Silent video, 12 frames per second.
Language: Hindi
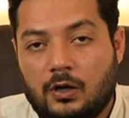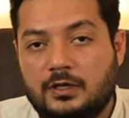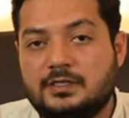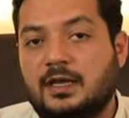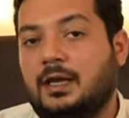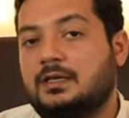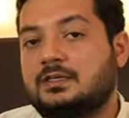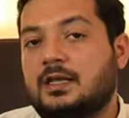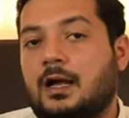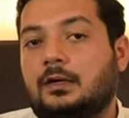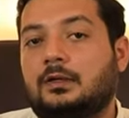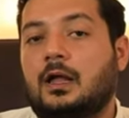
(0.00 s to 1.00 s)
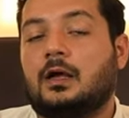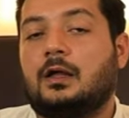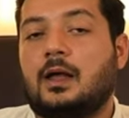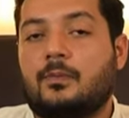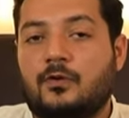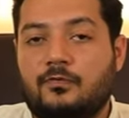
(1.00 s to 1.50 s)
और इसी के साथ
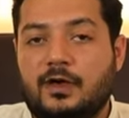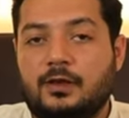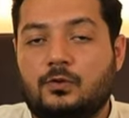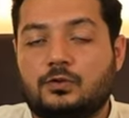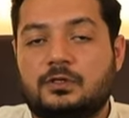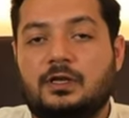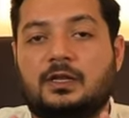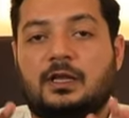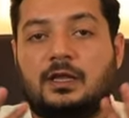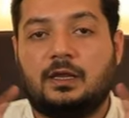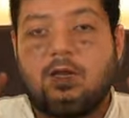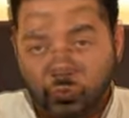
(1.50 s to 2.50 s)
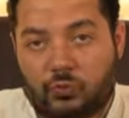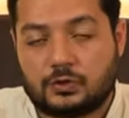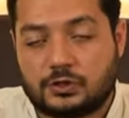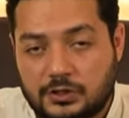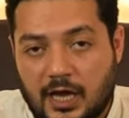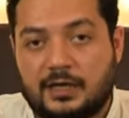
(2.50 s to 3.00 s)
अगर आपको वेरिकोसिल की
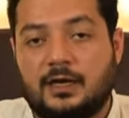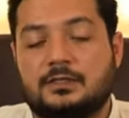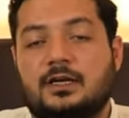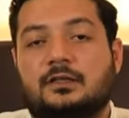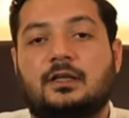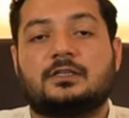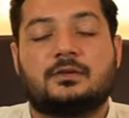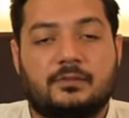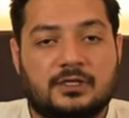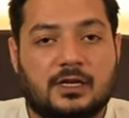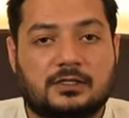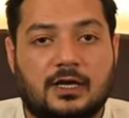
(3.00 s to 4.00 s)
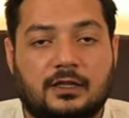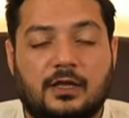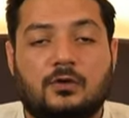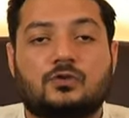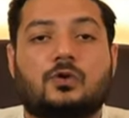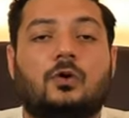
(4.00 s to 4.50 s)
कुछ जानना चाहते हैं समझना चाहते
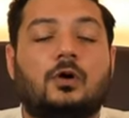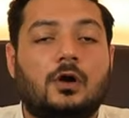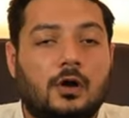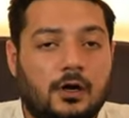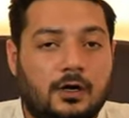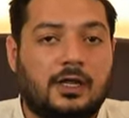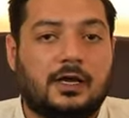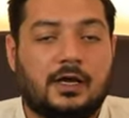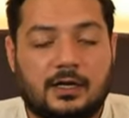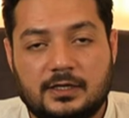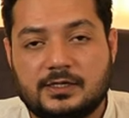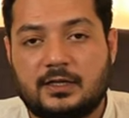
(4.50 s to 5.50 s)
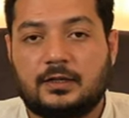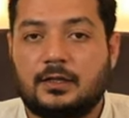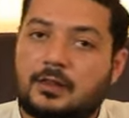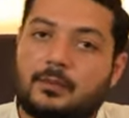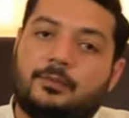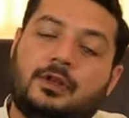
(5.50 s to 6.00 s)
हैं उसको ठीक करना चाहते
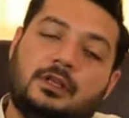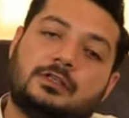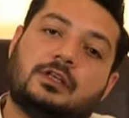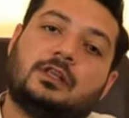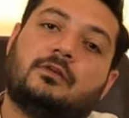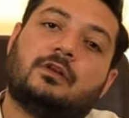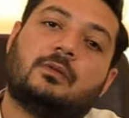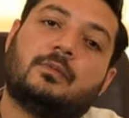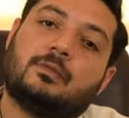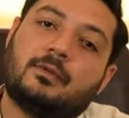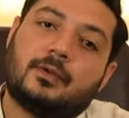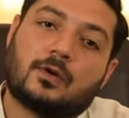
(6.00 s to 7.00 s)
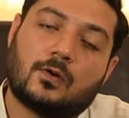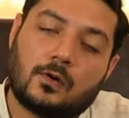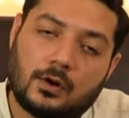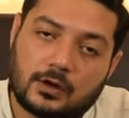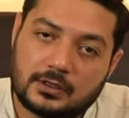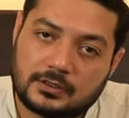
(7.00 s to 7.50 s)
हैं तब भी नीचे दिए हुए नंबर पर मेरे को
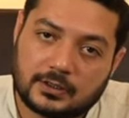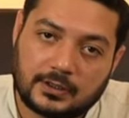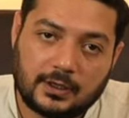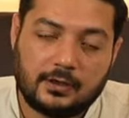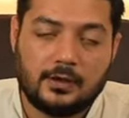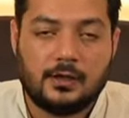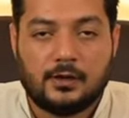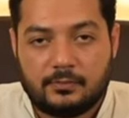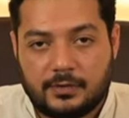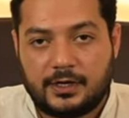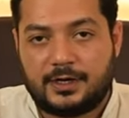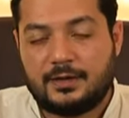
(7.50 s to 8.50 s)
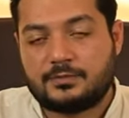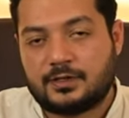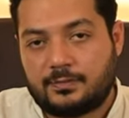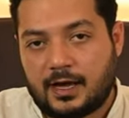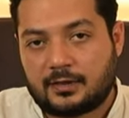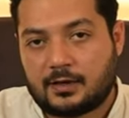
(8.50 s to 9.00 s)
कॉल कर सकते हैं मेरी टीम
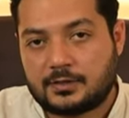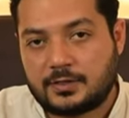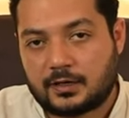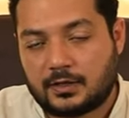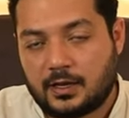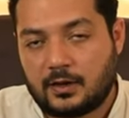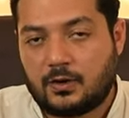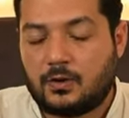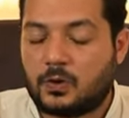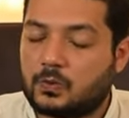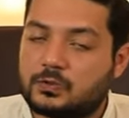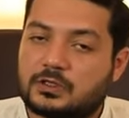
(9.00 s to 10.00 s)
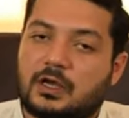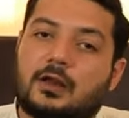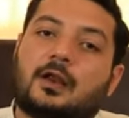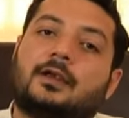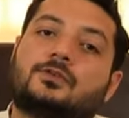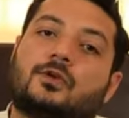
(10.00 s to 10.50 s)
से बात कर सकते हैं और उसका
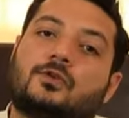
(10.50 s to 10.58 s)
राइट